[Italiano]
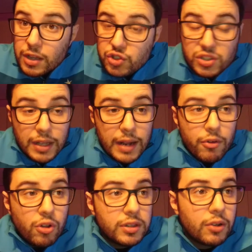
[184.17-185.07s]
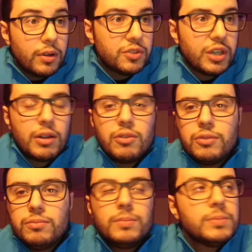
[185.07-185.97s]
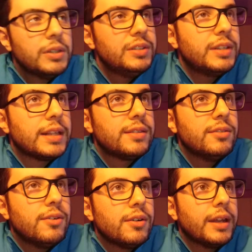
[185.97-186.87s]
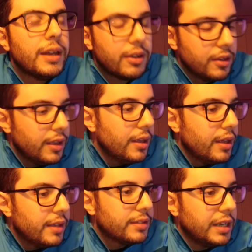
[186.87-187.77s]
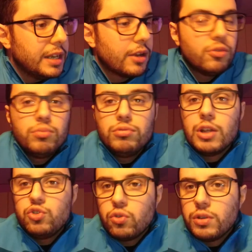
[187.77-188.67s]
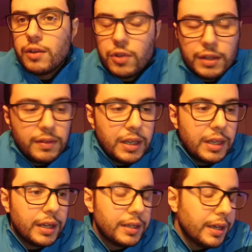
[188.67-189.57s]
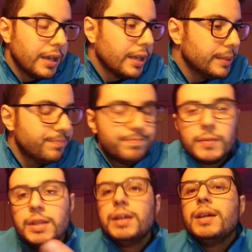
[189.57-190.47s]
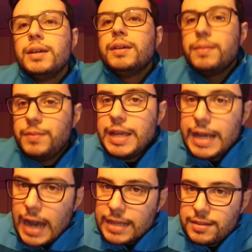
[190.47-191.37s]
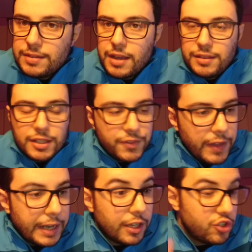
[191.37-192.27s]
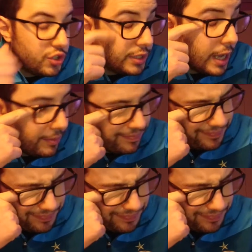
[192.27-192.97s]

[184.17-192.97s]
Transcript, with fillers: Ci sta una volta con la, c'è una, una distrazione, Skriniar non butta giù quello della Fiorentina. Eh, ti incazzi, sei in trasferta, ci sta.